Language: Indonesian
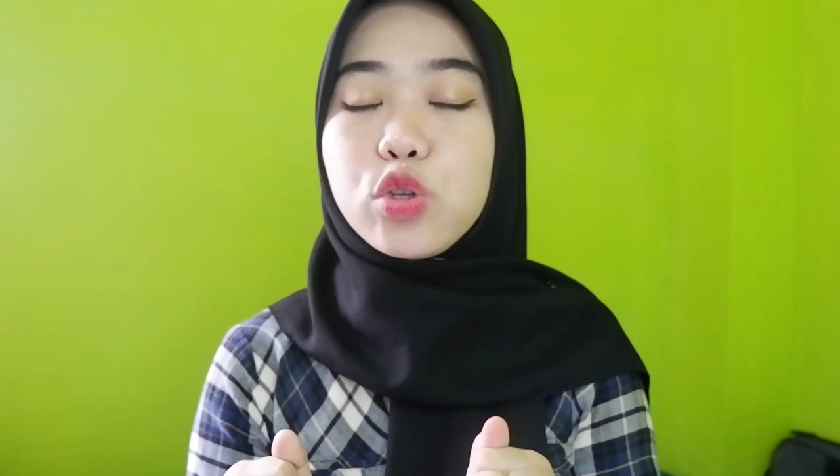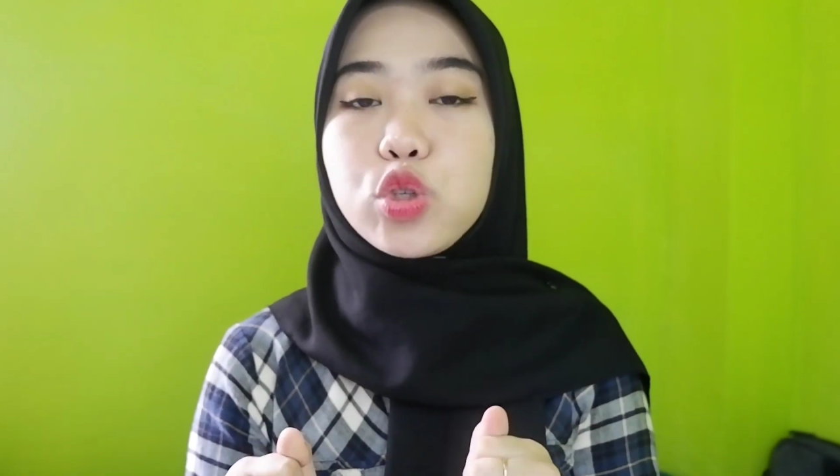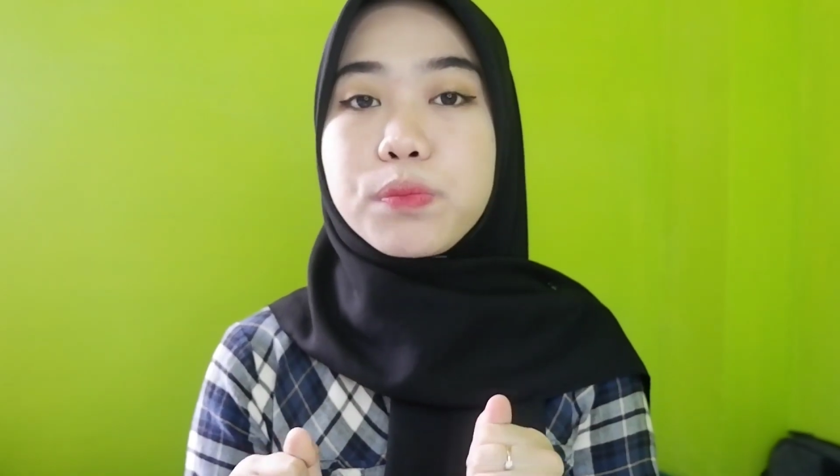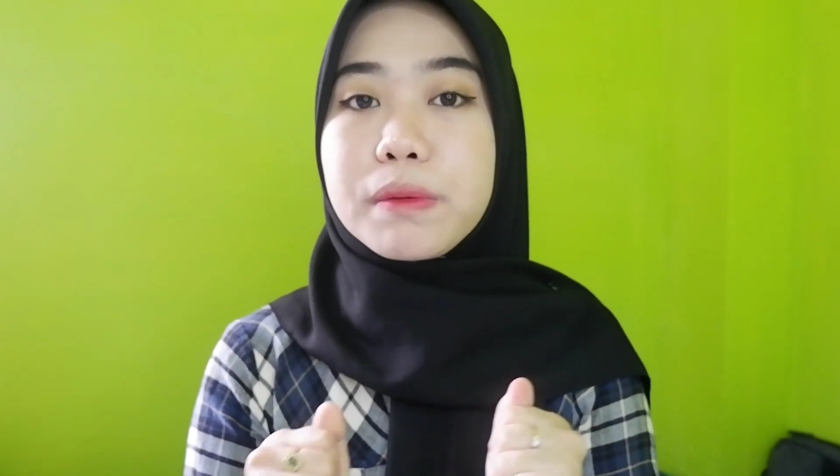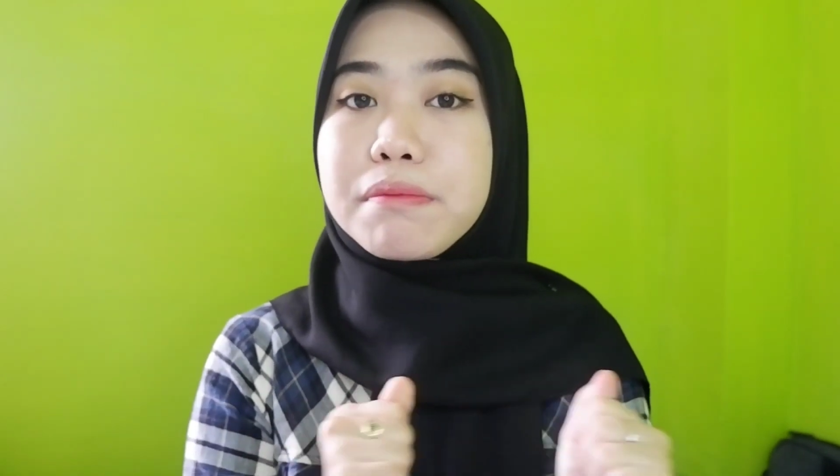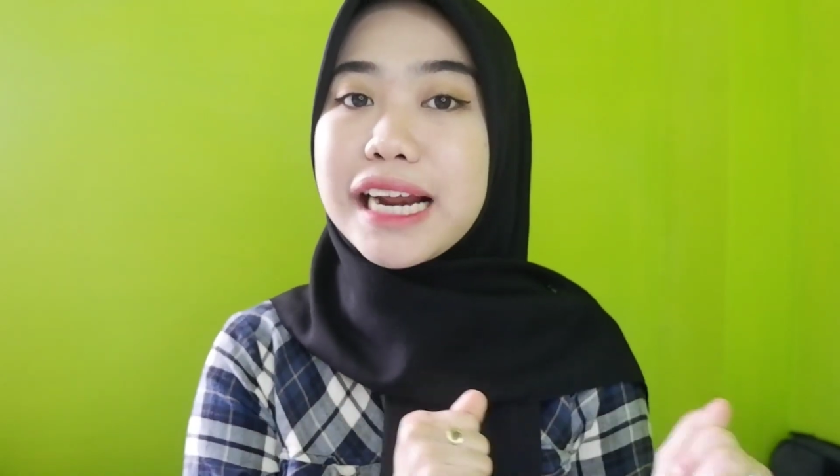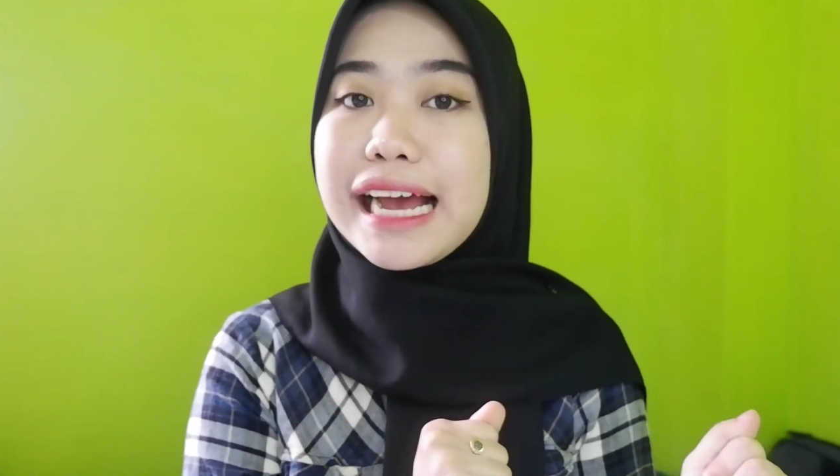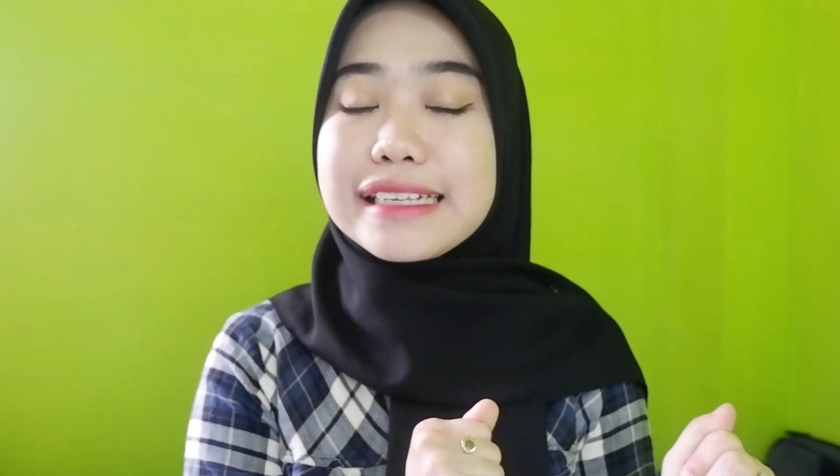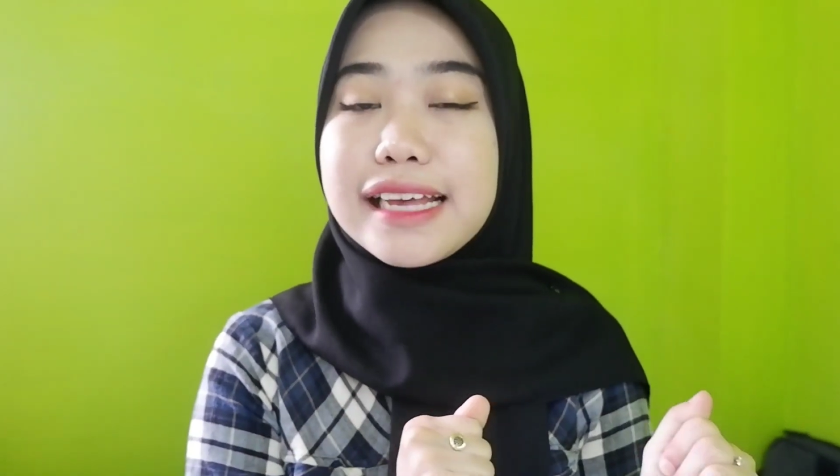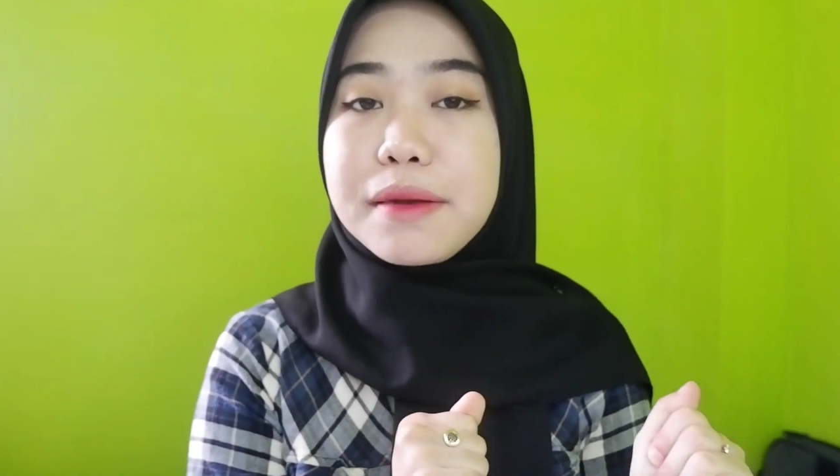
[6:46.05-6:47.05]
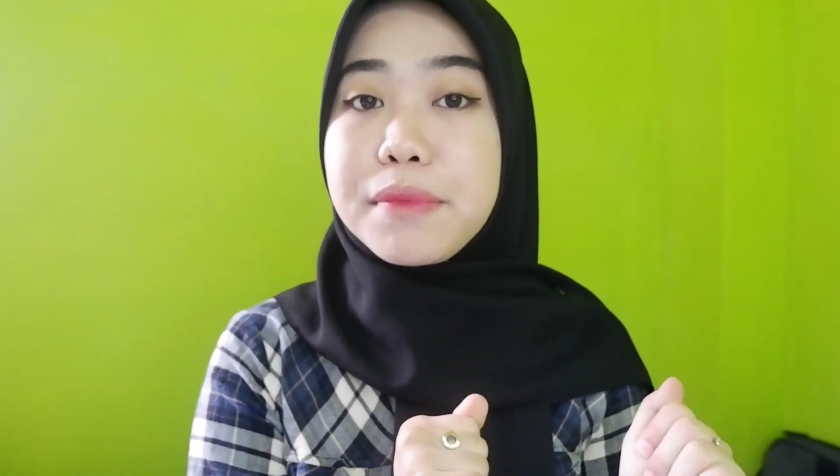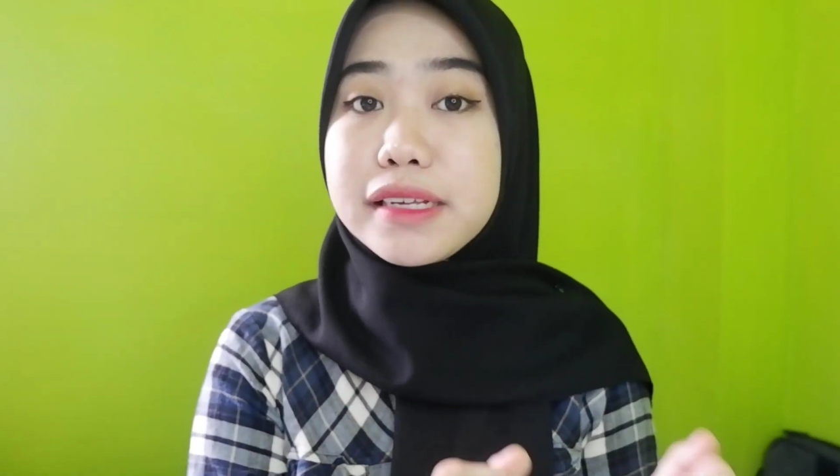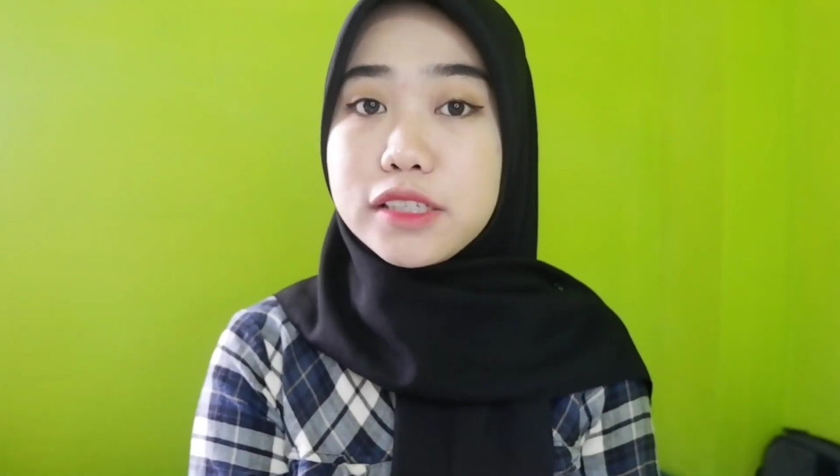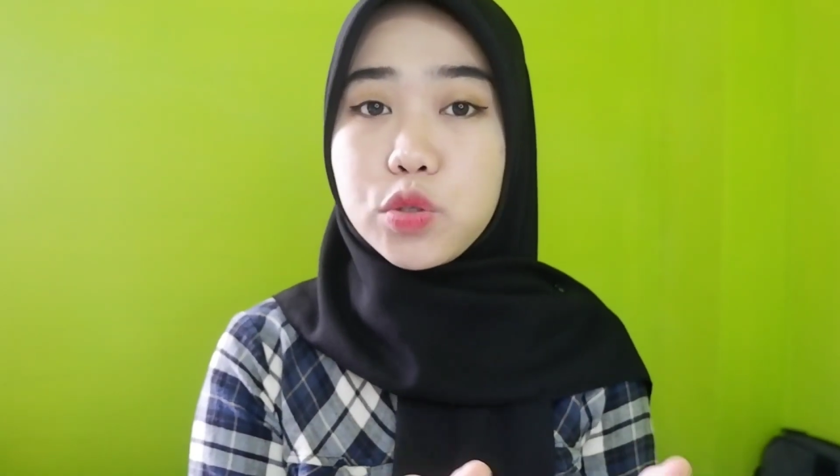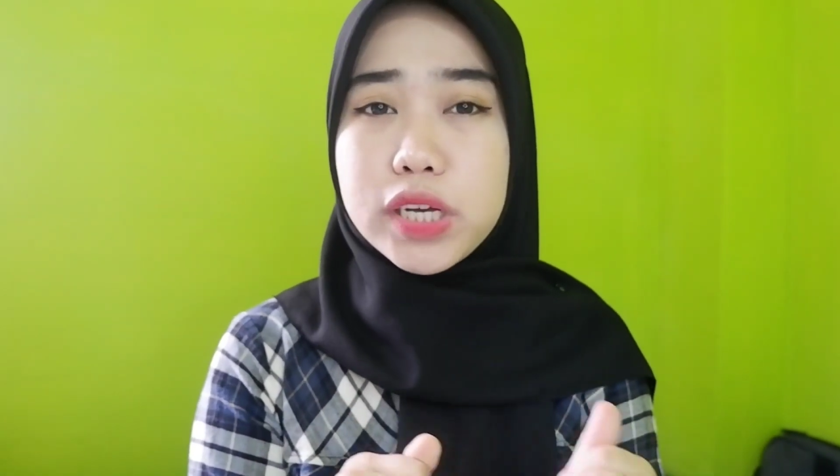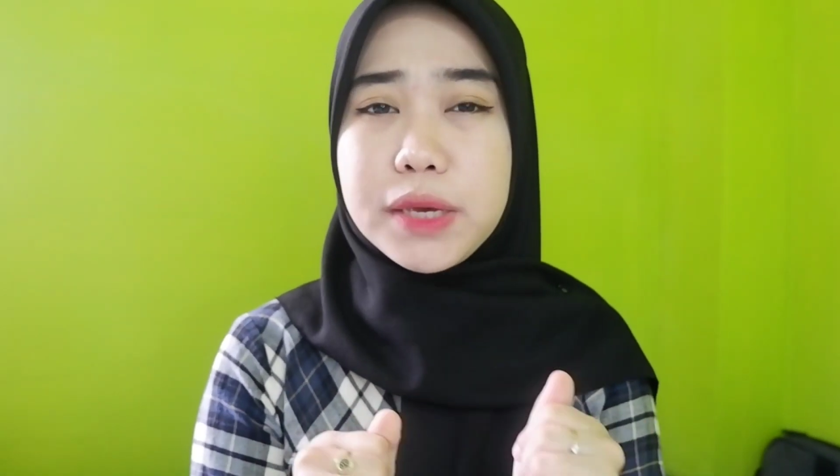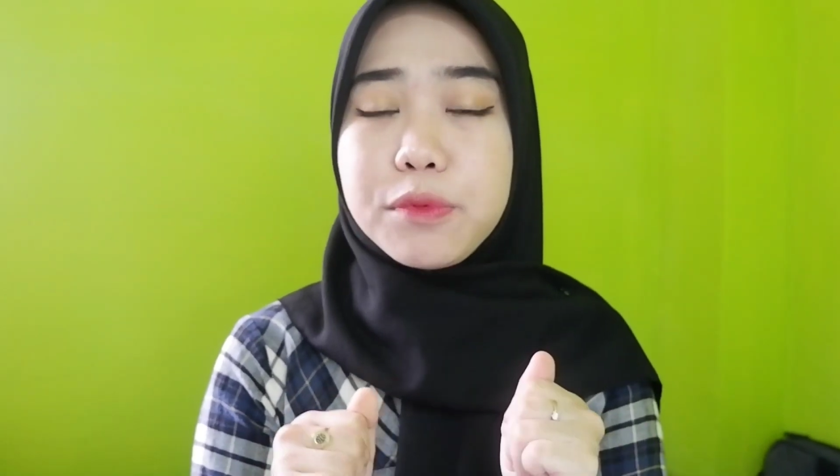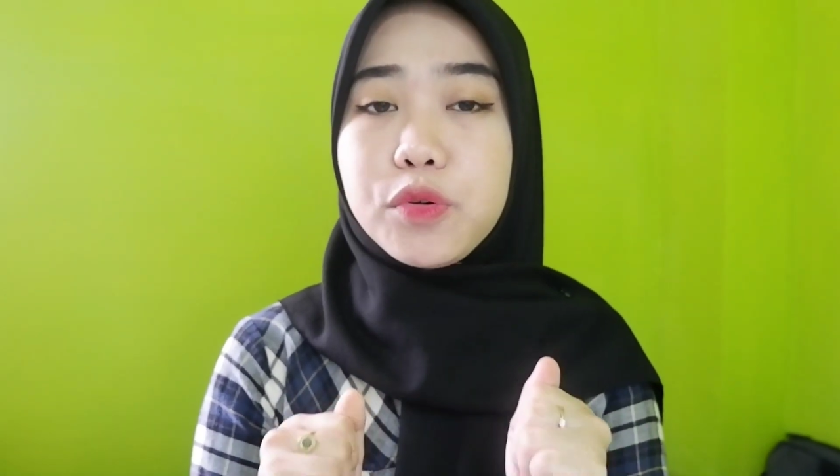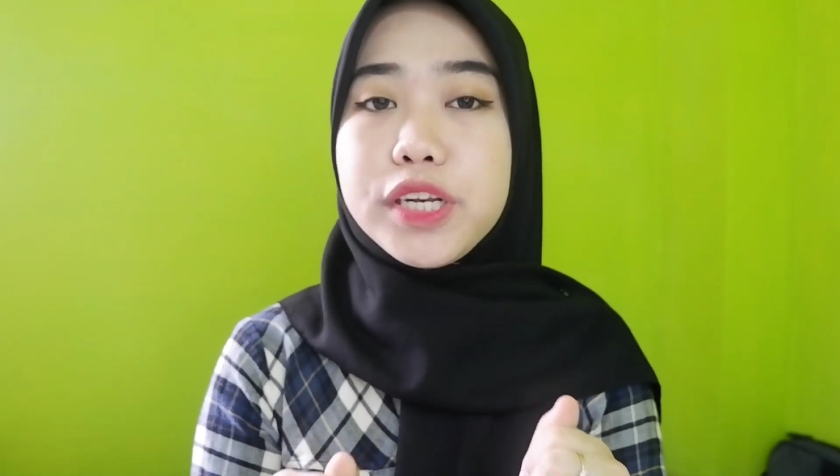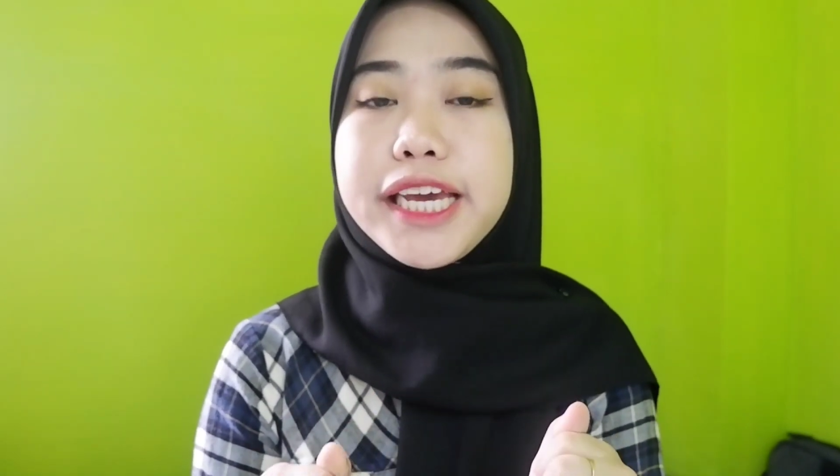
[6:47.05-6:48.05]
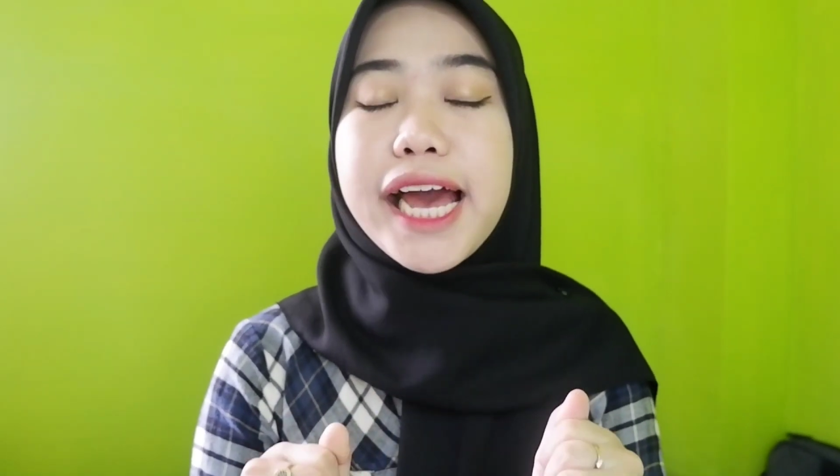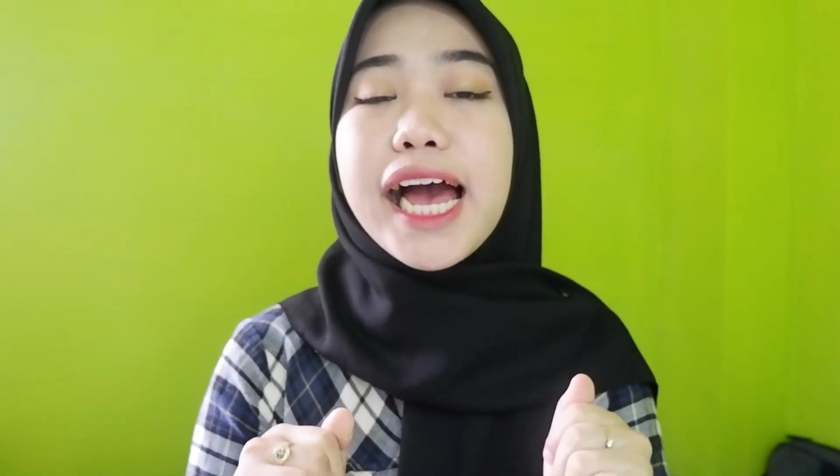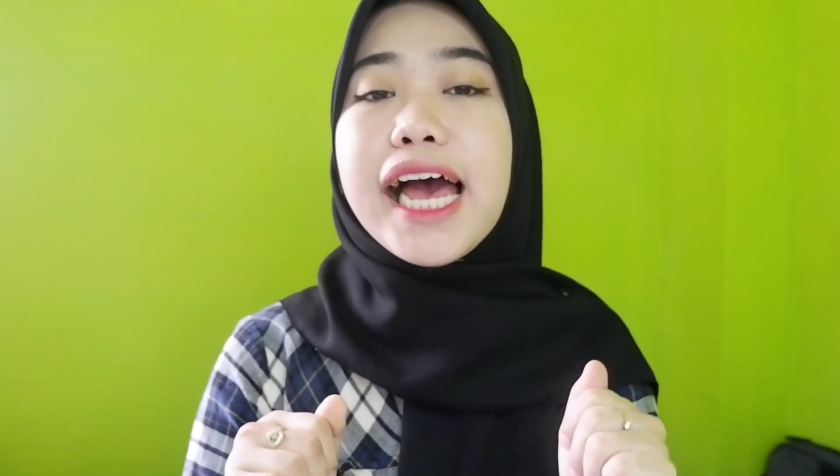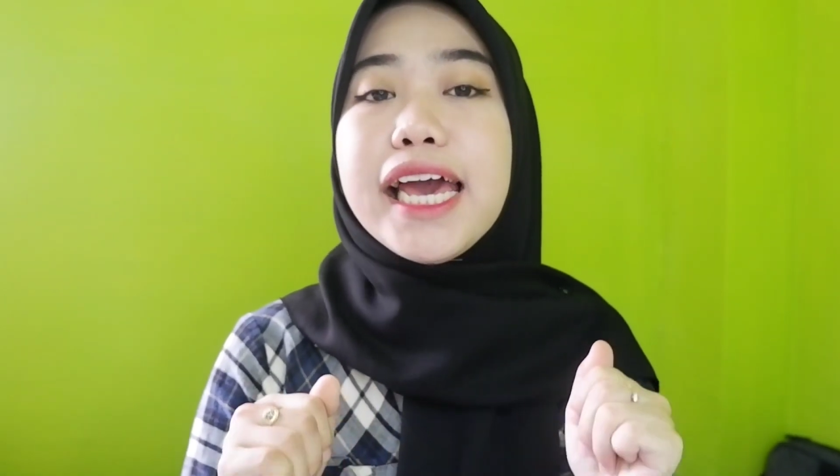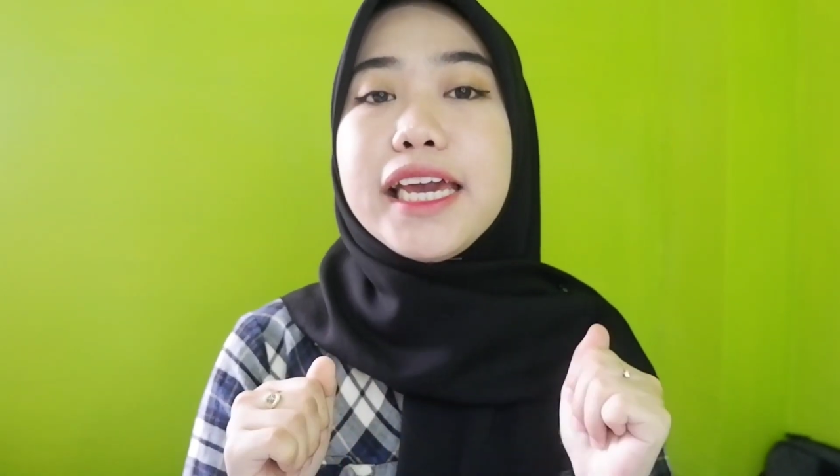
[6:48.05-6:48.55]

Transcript: untuk pemberkasan beasiswa KIP kuliah,